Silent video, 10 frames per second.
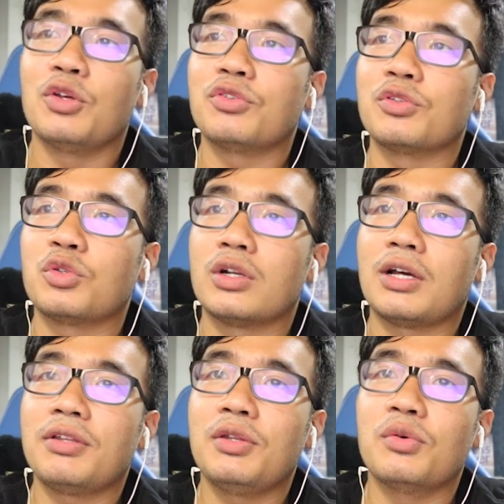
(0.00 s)
โดยส่วนตัว
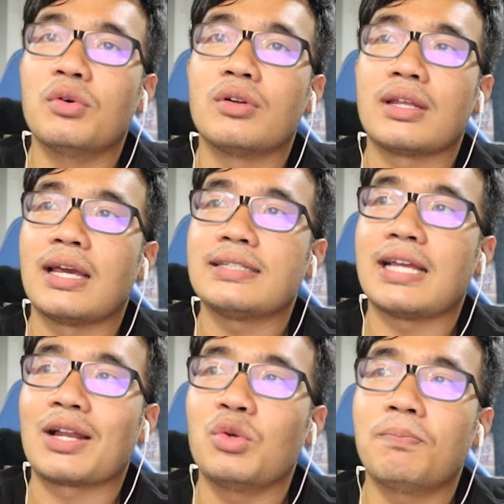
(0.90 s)
เท่าที่ดูนะฮะ
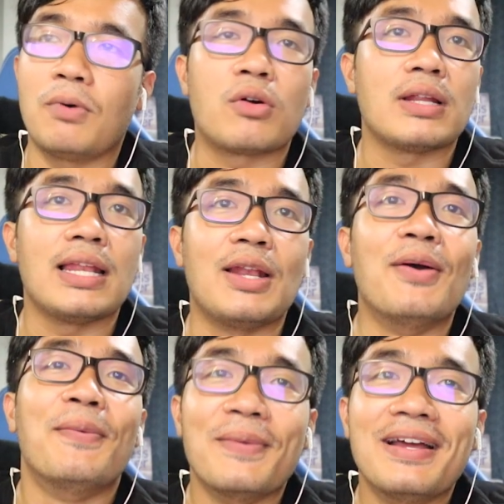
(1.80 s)
จากรูปปกหลายๆรูป